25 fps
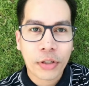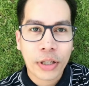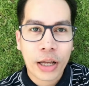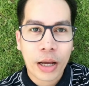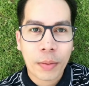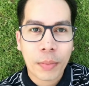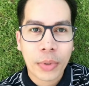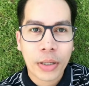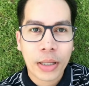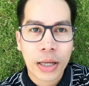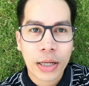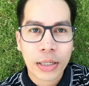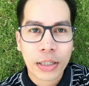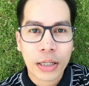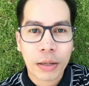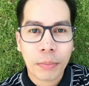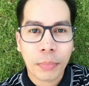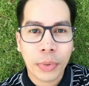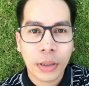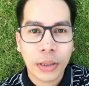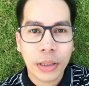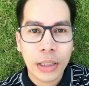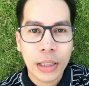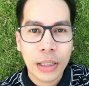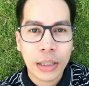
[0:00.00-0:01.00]
namin nasa
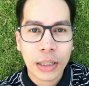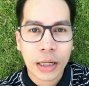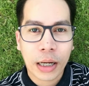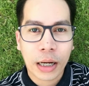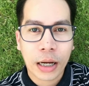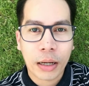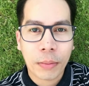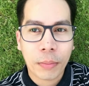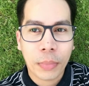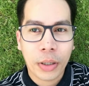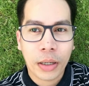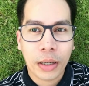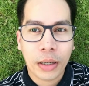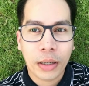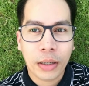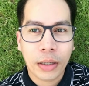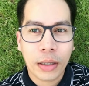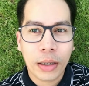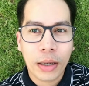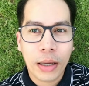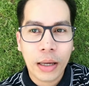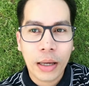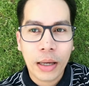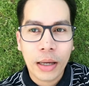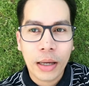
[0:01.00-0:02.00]
Medina kami
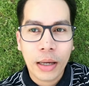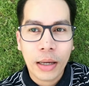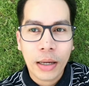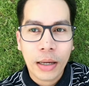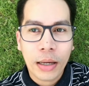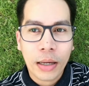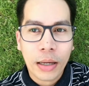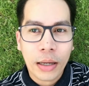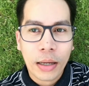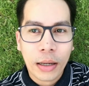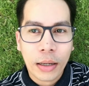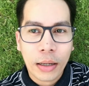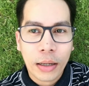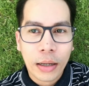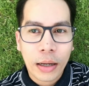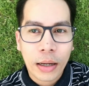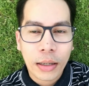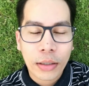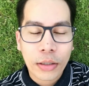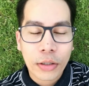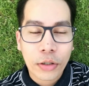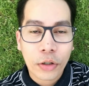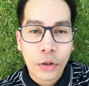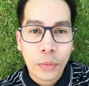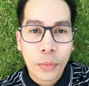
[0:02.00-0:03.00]

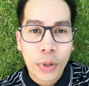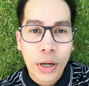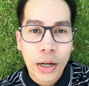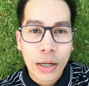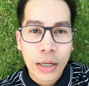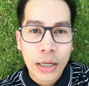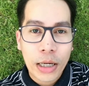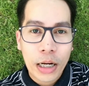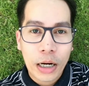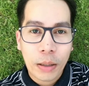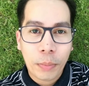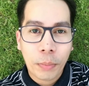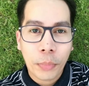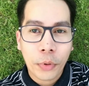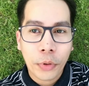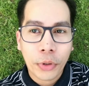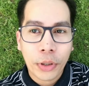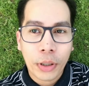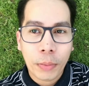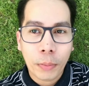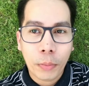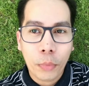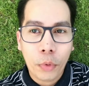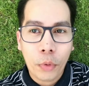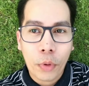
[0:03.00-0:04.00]
at sobrang hirap po
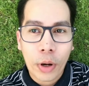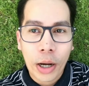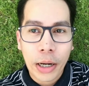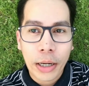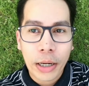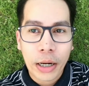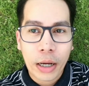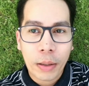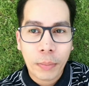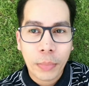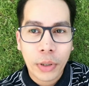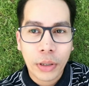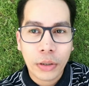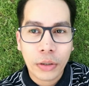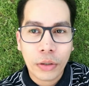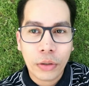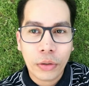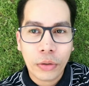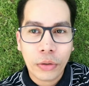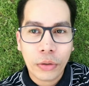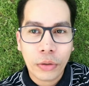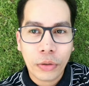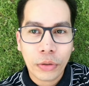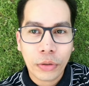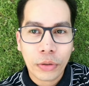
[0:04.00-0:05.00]
ng buhay namin
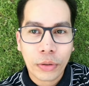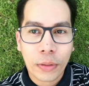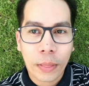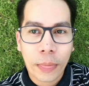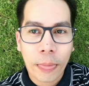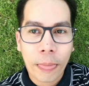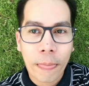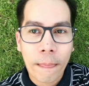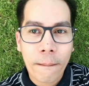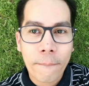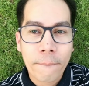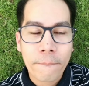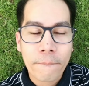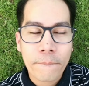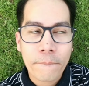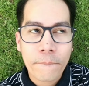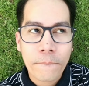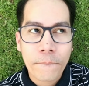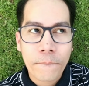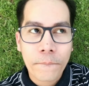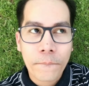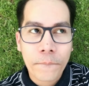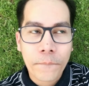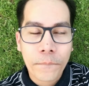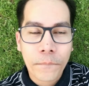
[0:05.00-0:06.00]
doon.
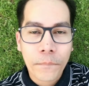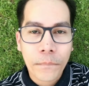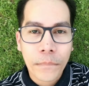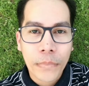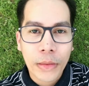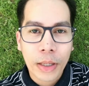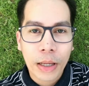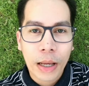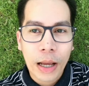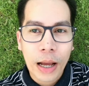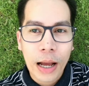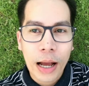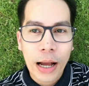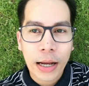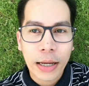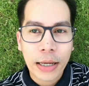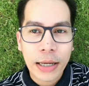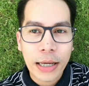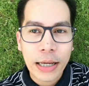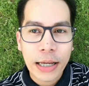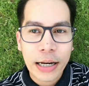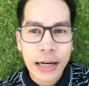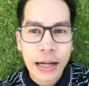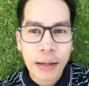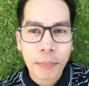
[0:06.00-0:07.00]
Ang
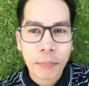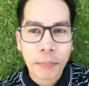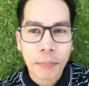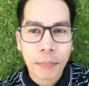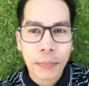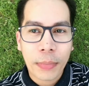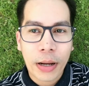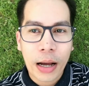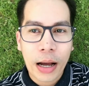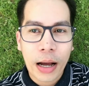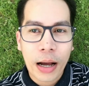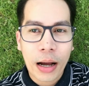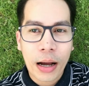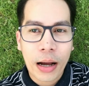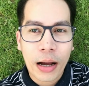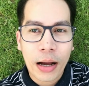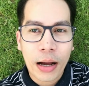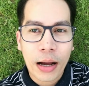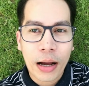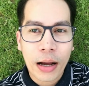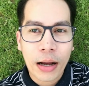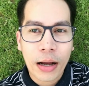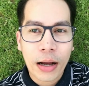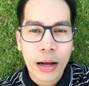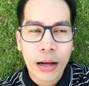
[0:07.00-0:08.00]
hirap,
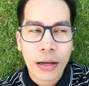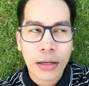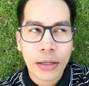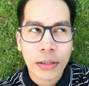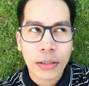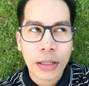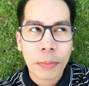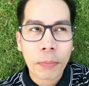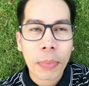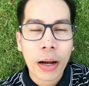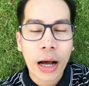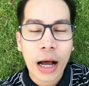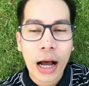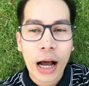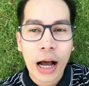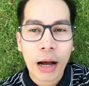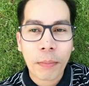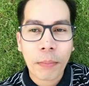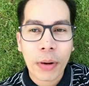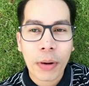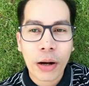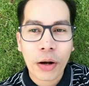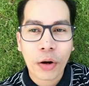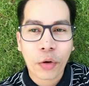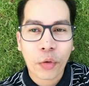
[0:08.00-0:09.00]
uh,
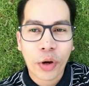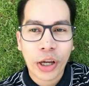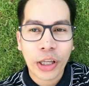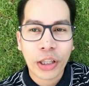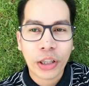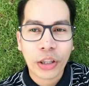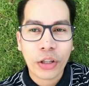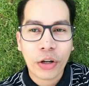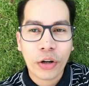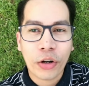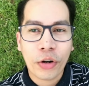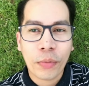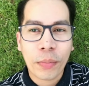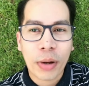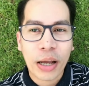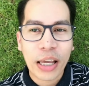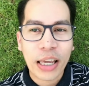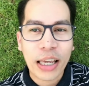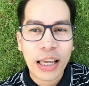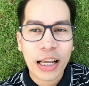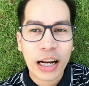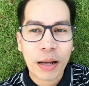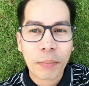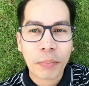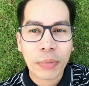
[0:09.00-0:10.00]
napakahabang kwento,
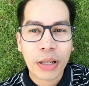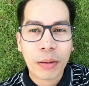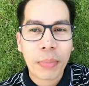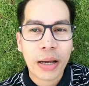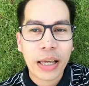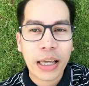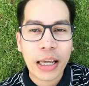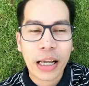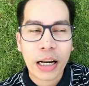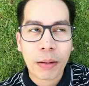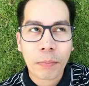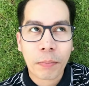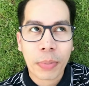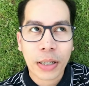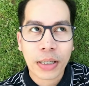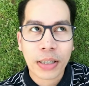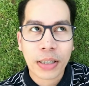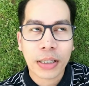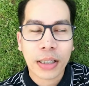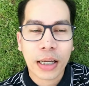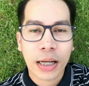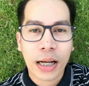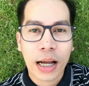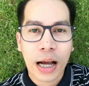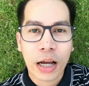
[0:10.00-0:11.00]
mahirap na mahirap pa
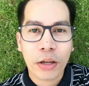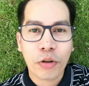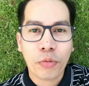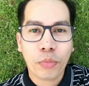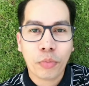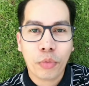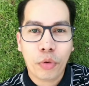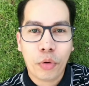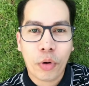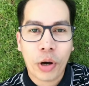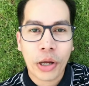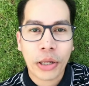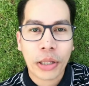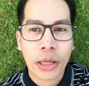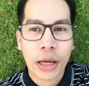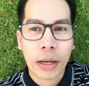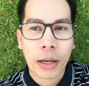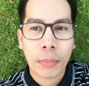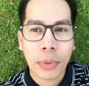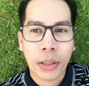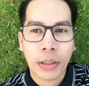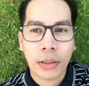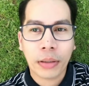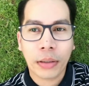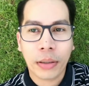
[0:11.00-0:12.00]
sa daga yung buhay
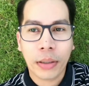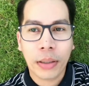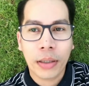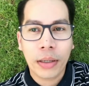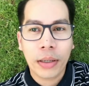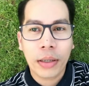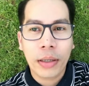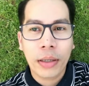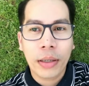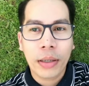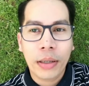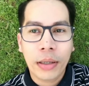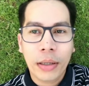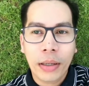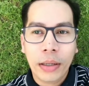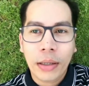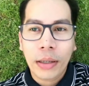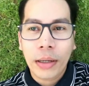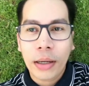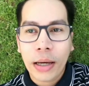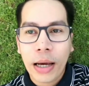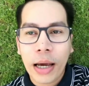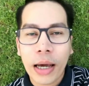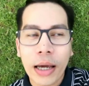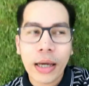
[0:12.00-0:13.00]
namin.
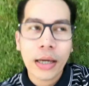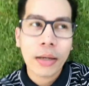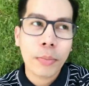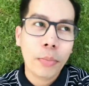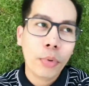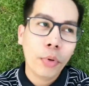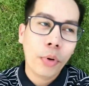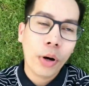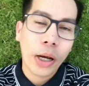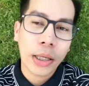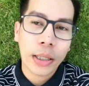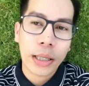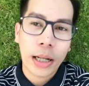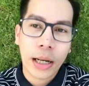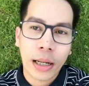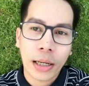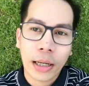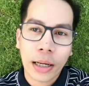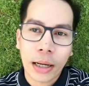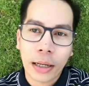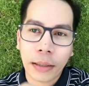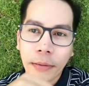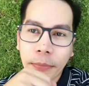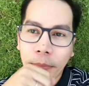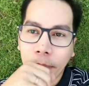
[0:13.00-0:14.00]
Ay, buhay
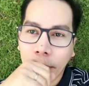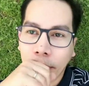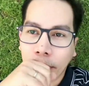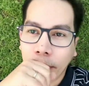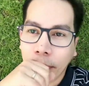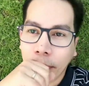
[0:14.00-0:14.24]
talaga.